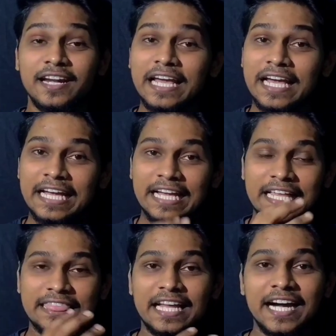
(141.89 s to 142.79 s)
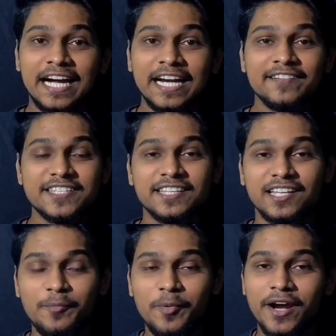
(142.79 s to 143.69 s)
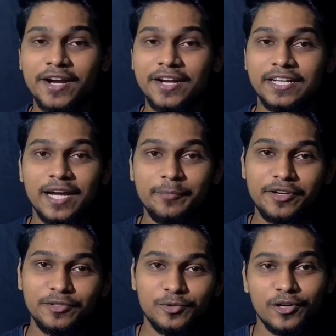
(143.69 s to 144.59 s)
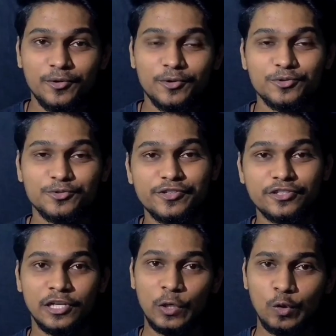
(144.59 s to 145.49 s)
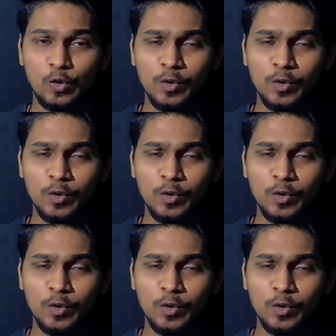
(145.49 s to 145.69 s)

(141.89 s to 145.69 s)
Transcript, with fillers: ட்ரெண்டில் தாடி வச்சிருந்தா தான் அழகு அப்படின்னு சொல்கிற ஒரு சுச்சுவேஷனில்